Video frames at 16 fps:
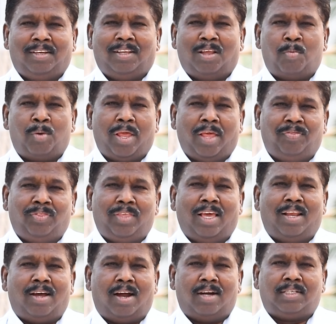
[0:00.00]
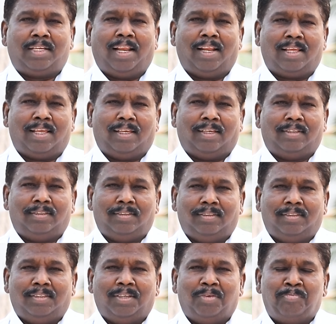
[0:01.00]
அப்படி இந்திய நாட்டிற்கு
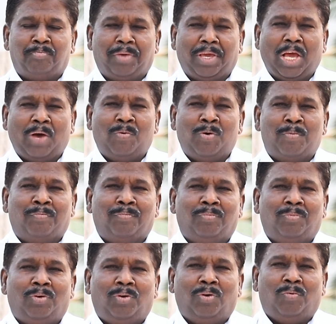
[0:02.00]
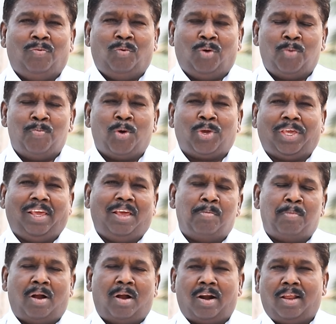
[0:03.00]
மிகவும் ஒரு
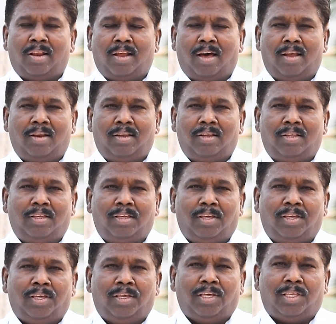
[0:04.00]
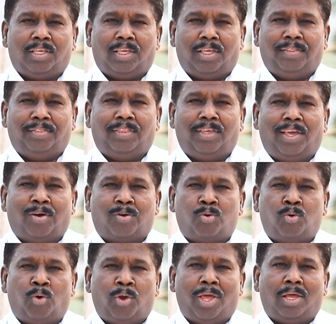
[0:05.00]
முக்கியமான நாள் இந்திய
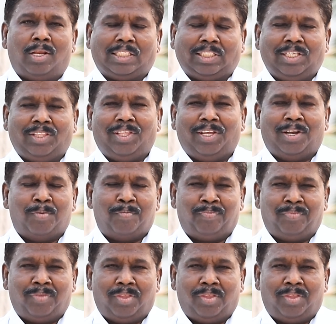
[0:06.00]
குடியரசு தினம்